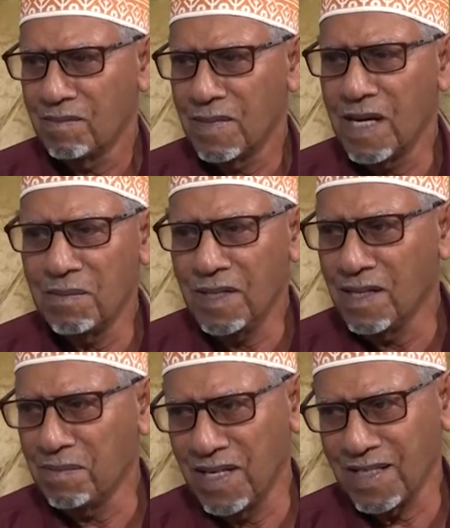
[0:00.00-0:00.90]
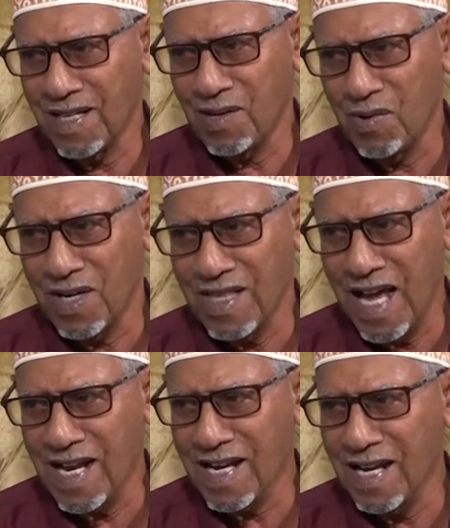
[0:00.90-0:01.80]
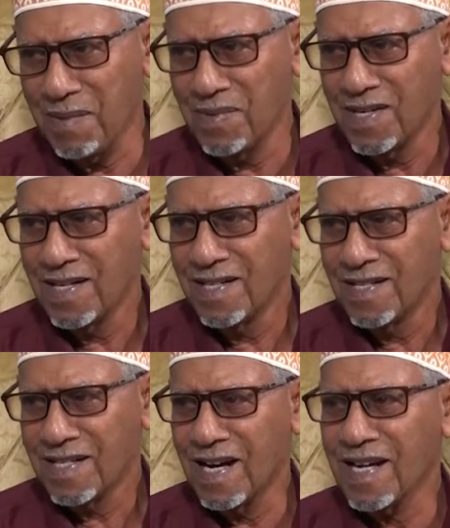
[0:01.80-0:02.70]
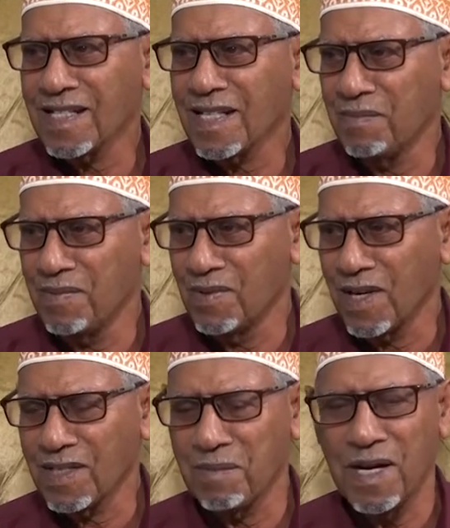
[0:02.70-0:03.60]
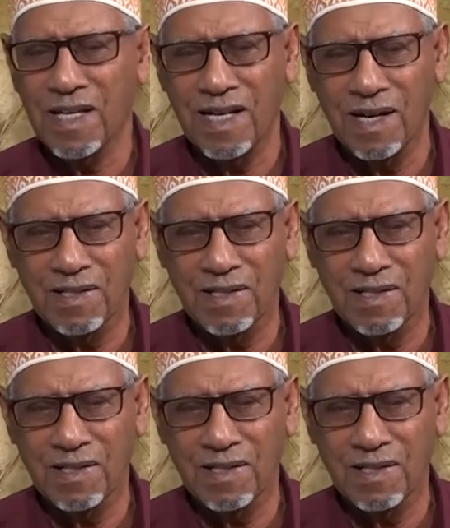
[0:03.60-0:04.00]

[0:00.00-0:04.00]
ما بلاستيك الوقت الثاني انقلب كان خشب والخشب هذا أيوة.